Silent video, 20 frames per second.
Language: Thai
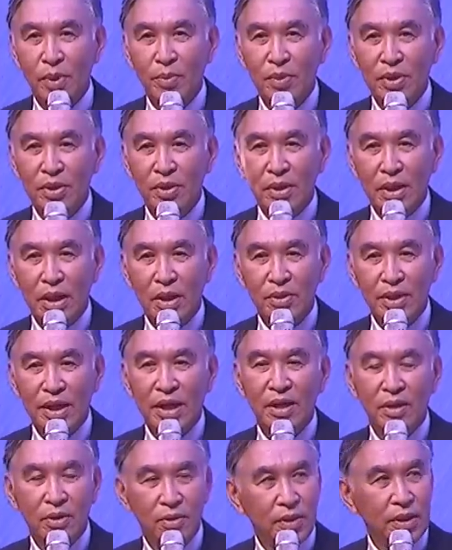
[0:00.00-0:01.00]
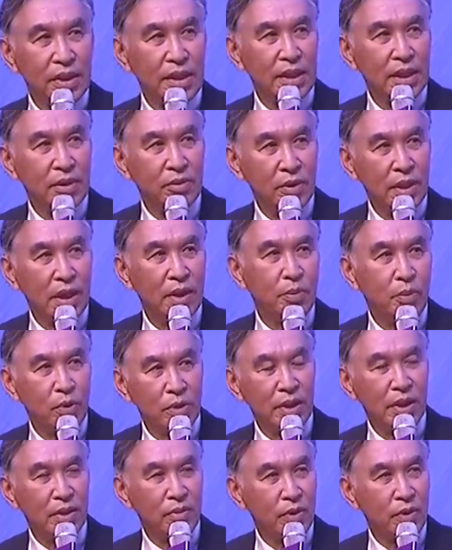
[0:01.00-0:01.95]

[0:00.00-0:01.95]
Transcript: ราะมันต้องเอาเทคโนโลยีเอาพวก